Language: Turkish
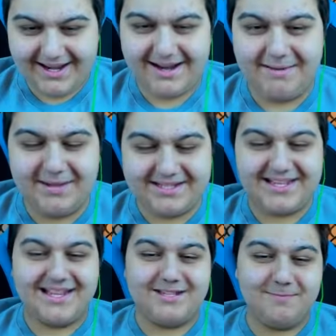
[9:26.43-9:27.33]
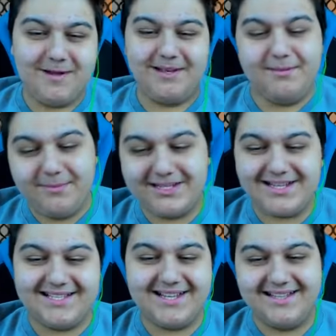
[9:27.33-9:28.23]
Ahmet. 8 puanla bu maçı
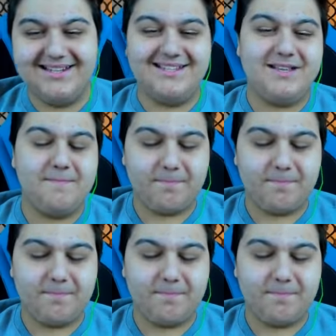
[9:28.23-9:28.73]
kazandınız.